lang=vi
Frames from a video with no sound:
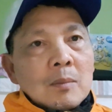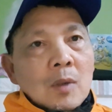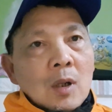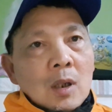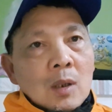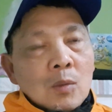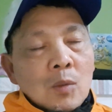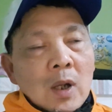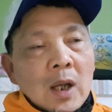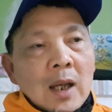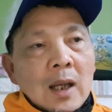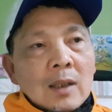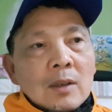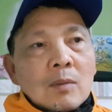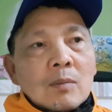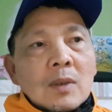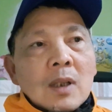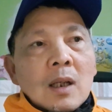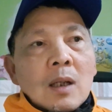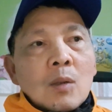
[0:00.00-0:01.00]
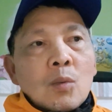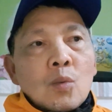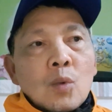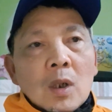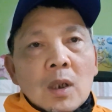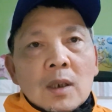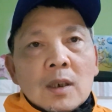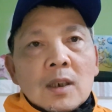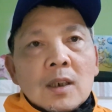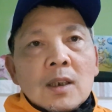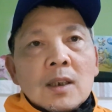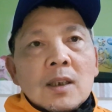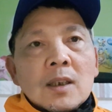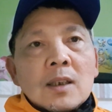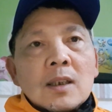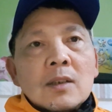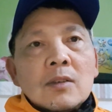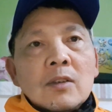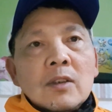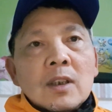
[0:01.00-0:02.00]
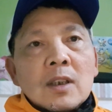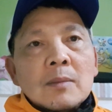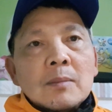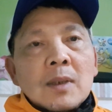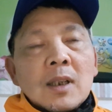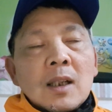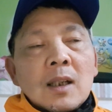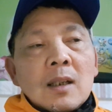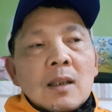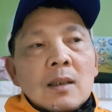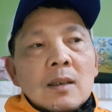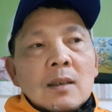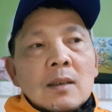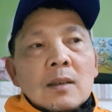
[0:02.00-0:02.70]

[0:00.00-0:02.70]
mỏi quá chúng ta lại quên đi cái chuyện mà